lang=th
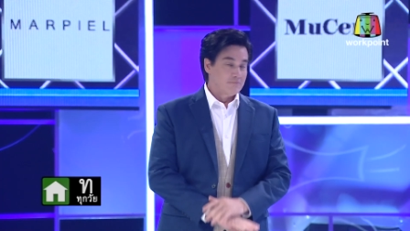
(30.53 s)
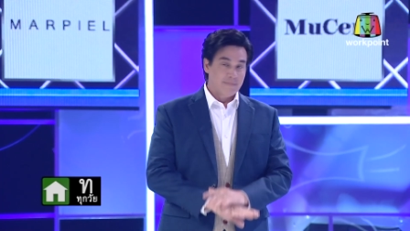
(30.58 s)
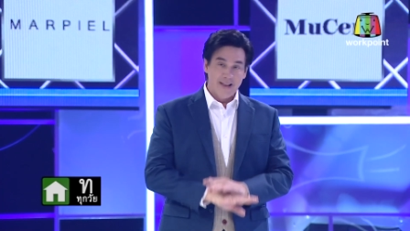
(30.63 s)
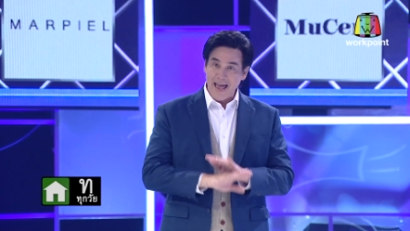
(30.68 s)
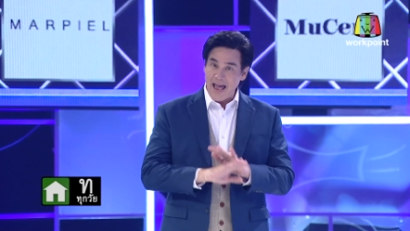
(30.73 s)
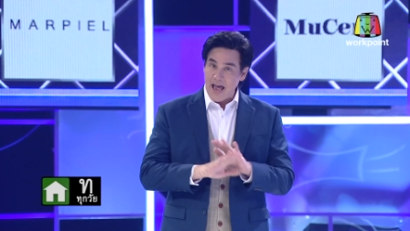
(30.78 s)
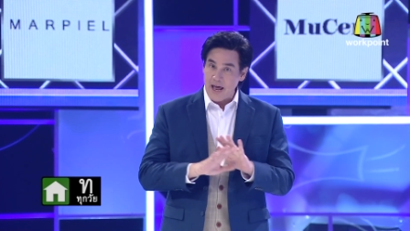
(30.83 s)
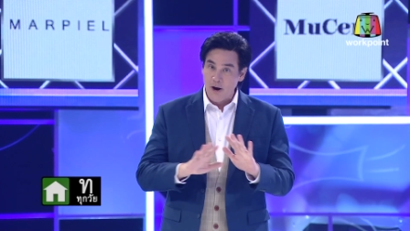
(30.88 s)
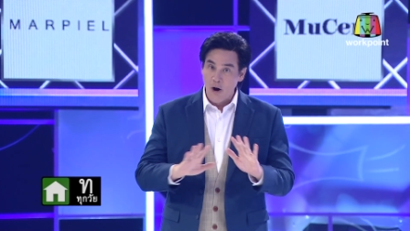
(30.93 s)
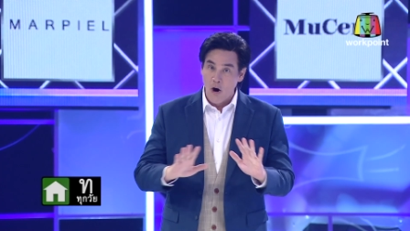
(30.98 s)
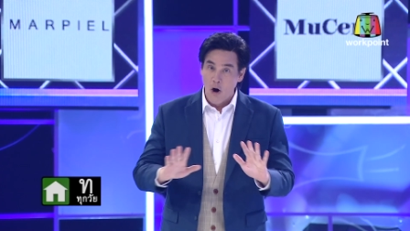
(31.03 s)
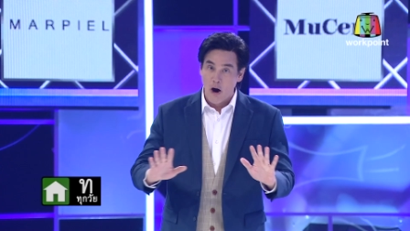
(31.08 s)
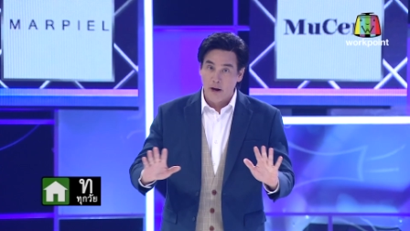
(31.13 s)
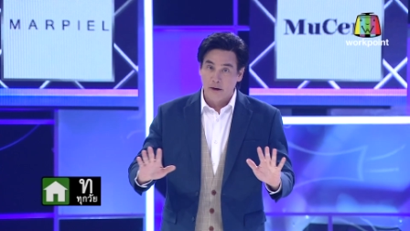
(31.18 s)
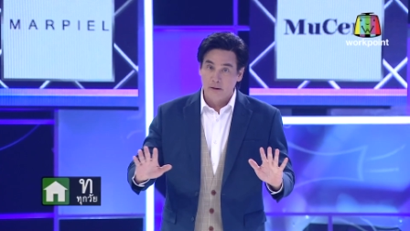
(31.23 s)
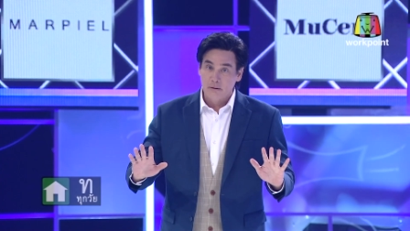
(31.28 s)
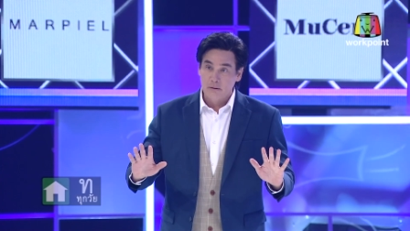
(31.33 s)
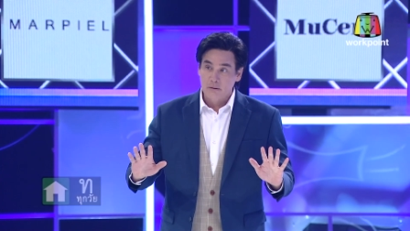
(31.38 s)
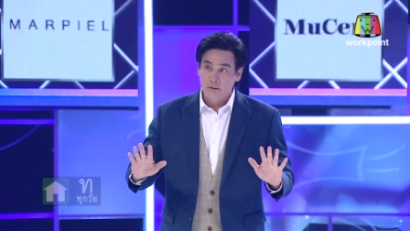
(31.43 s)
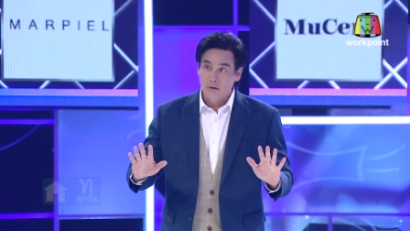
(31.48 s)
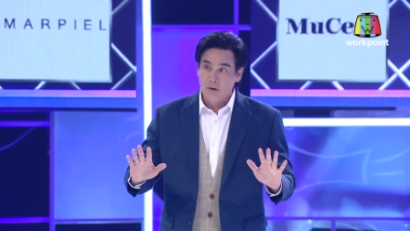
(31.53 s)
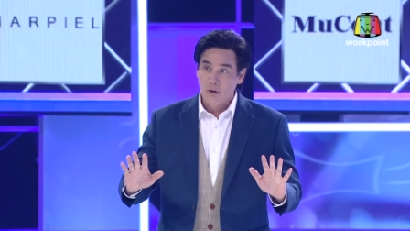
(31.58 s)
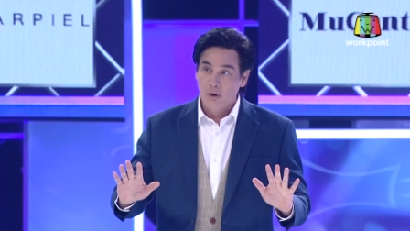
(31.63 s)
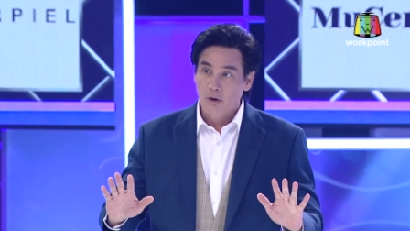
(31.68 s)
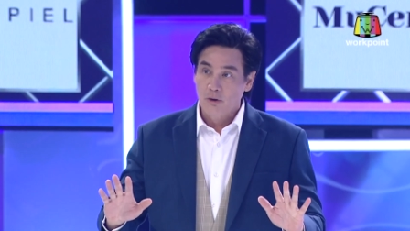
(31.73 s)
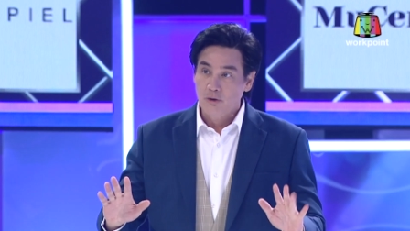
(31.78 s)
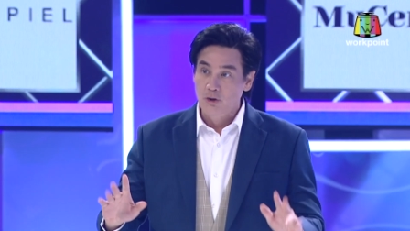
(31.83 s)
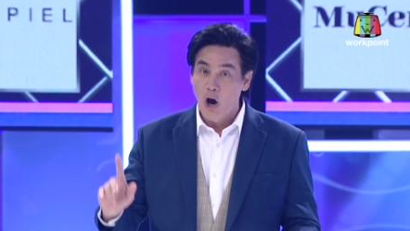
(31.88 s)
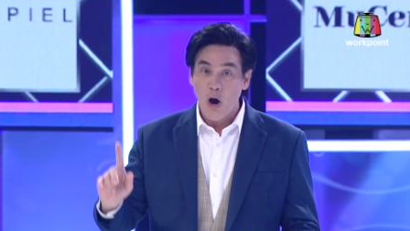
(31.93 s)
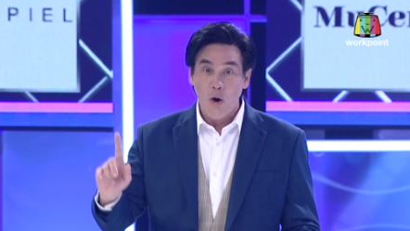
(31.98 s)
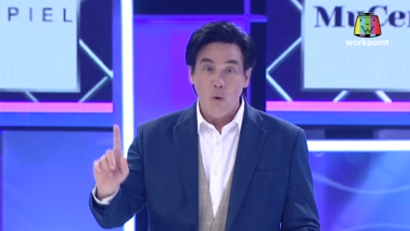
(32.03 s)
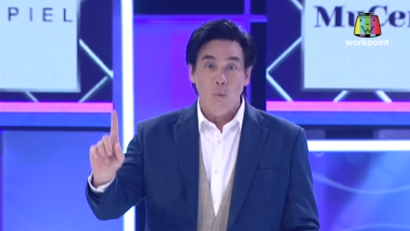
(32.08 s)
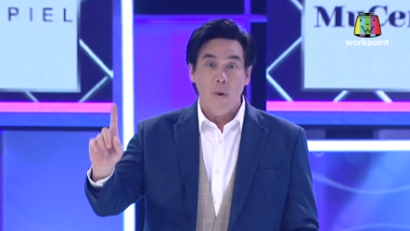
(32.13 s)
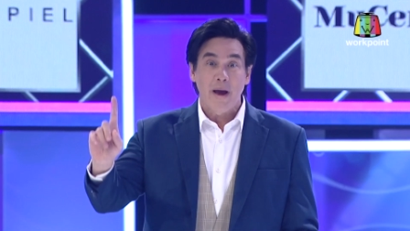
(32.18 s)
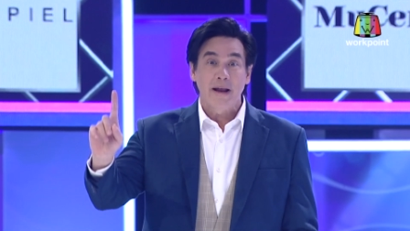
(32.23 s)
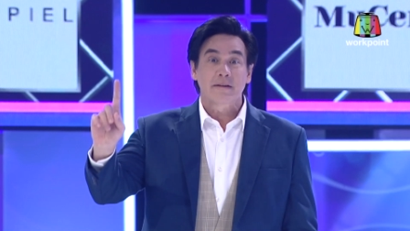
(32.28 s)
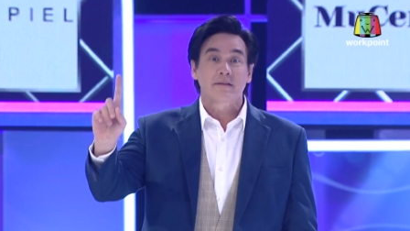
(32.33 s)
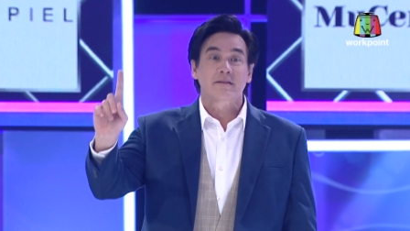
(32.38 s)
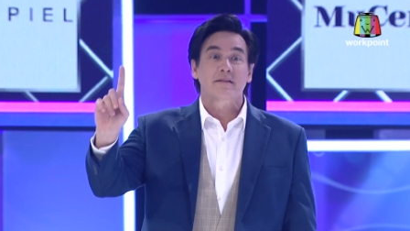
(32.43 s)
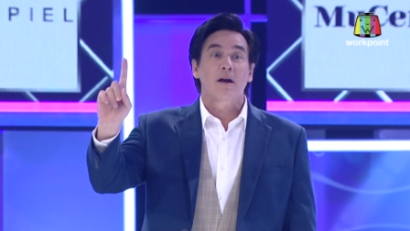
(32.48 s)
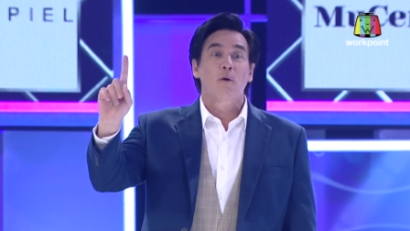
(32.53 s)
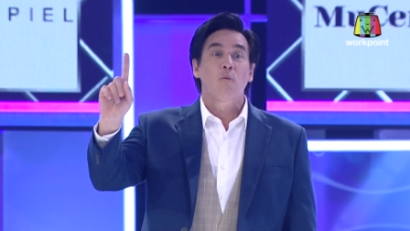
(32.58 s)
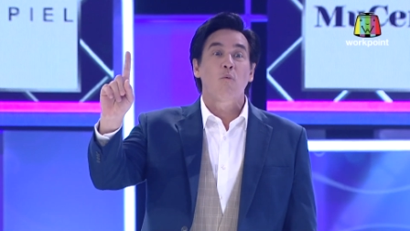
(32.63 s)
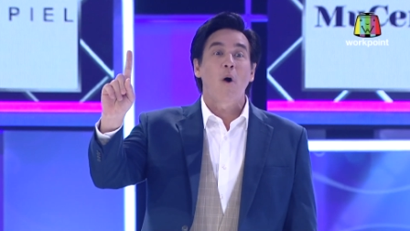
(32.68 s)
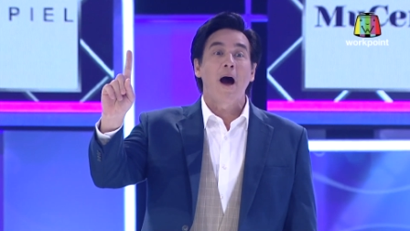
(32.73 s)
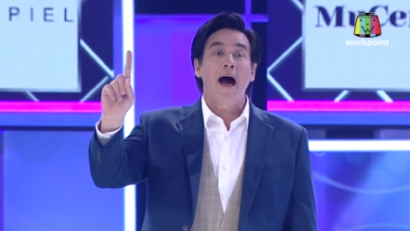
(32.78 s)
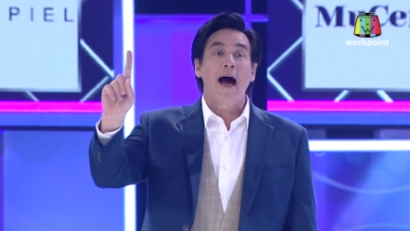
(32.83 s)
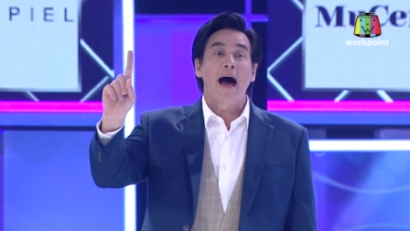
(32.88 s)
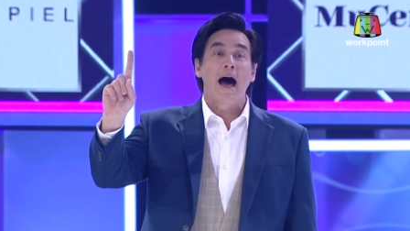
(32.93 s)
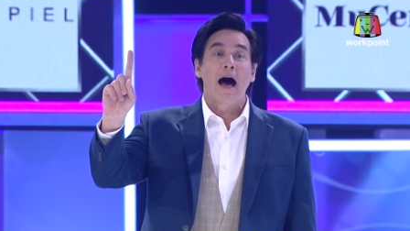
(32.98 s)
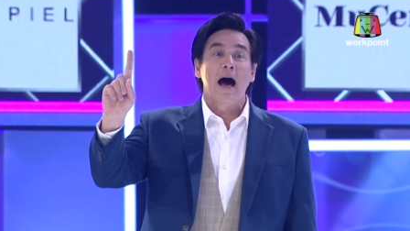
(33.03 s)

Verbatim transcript: แน่นอน ยกเว้นเสียว่า